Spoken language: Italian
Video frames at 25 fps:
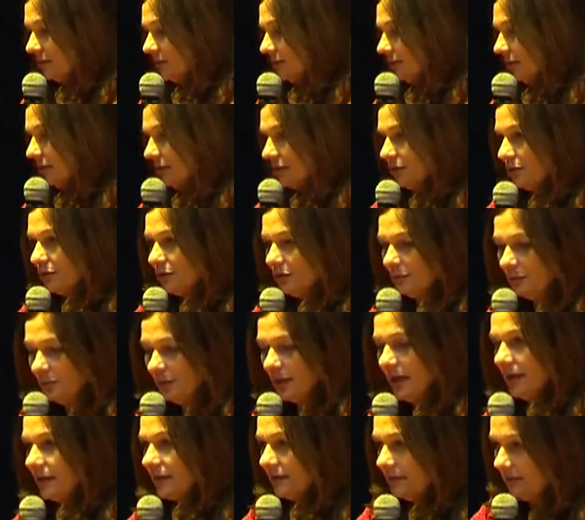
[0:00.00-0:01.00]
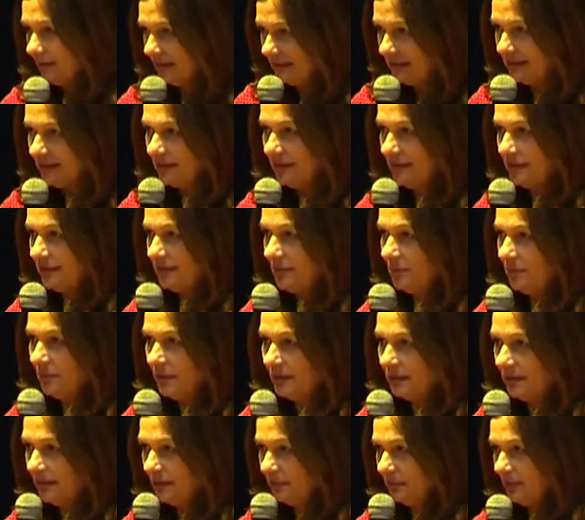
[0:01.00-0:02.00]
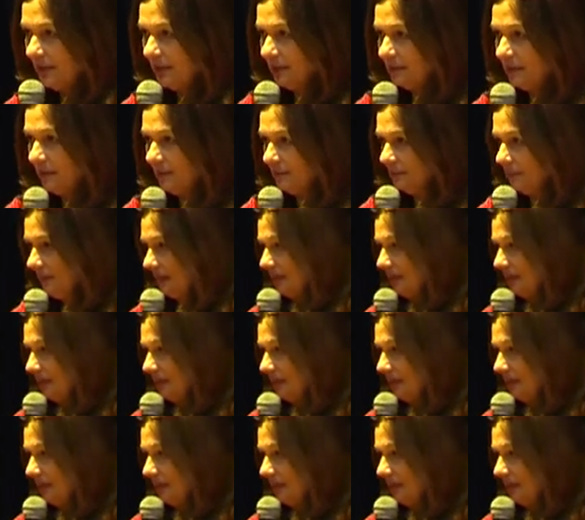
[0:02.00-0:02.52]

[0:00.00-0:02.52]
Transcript: Ora dà lavoro a 500 famiglie e produce